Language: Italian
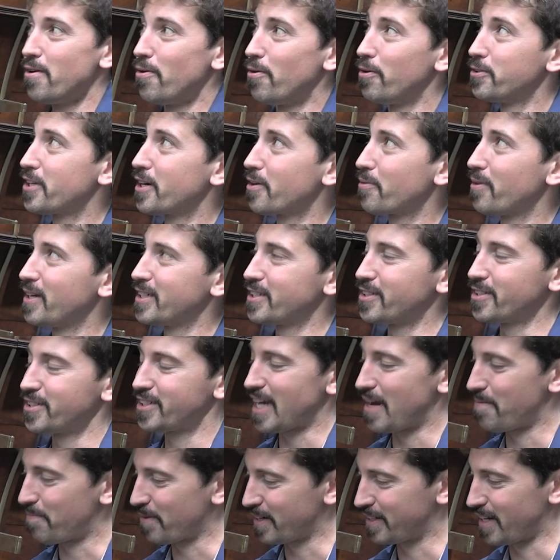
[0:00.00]
Oltre a questo,
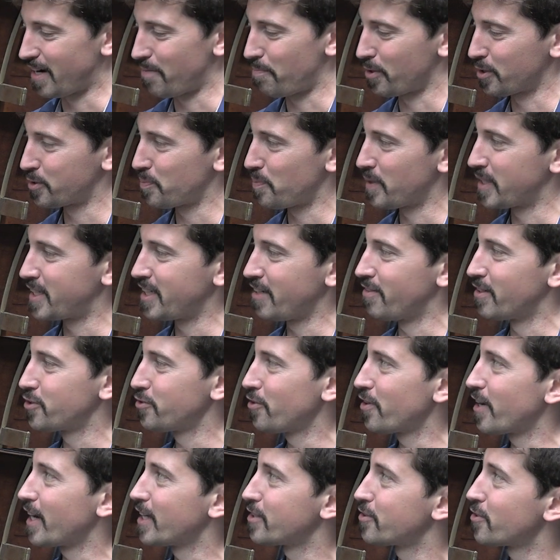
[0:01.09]
sempre dalla prospettiva
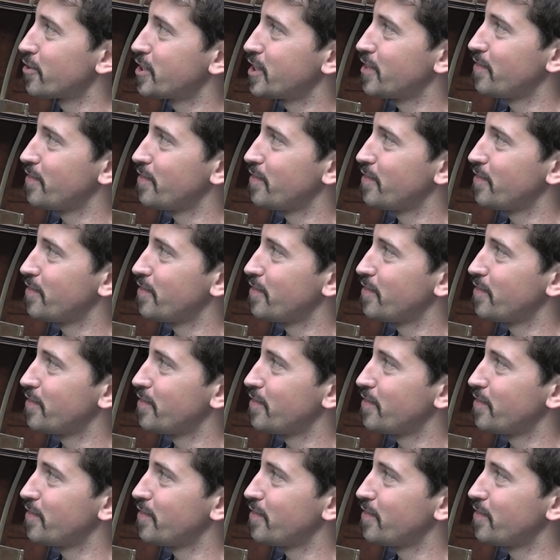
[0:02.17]
sul retro,